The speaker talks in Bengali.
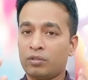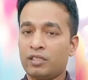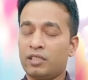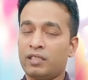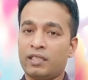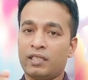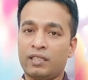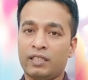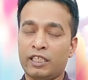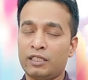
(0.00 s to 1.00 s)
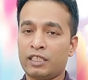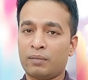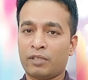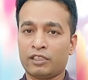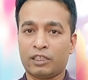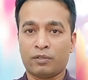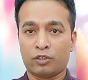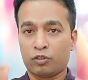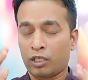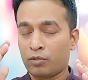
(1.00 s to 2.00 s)
করতে করতেছিলেন তাদের ক্ষেত্রে তিন চার মাস এবং
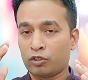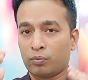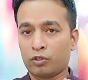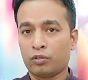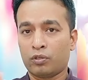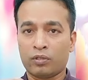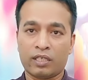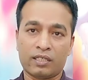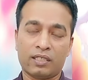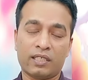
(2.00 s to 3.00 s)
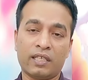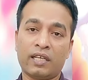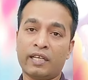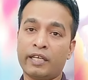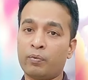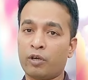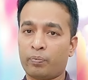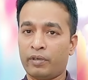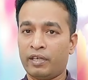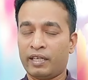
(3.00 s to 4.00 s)
ছয় মাস পর্যন্ত হয়ে গেছে তাদের রেডি ফর
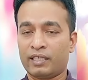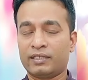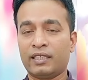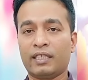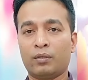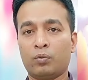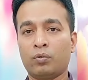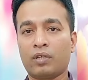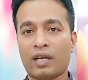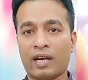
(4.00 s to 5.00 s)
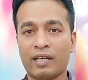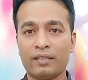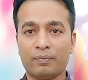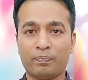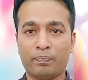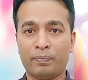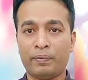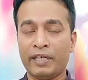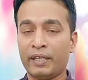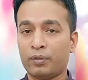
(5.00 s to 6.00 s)
প্রিন্ট দেখাচ্ছে কিন্তু কার্ড
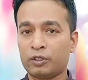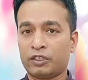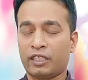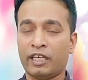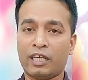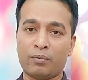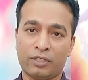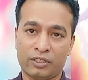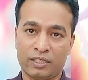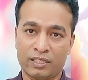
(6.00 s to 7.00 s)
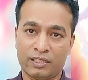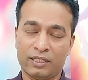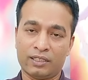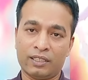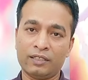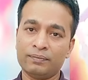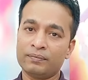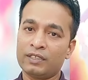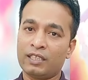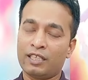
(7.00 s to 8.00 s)
প্রিন্ট হচ্ছে না এমন স্ট্যাটাসে এসে
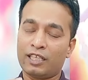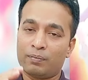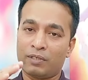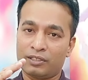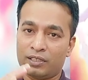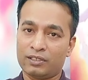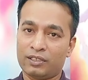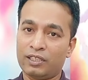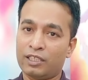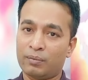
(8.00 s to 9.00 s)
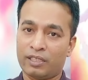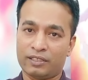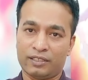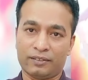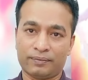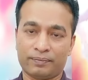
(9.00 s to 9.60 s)
আপনার স্ট্যাটাসটি থেমে আছে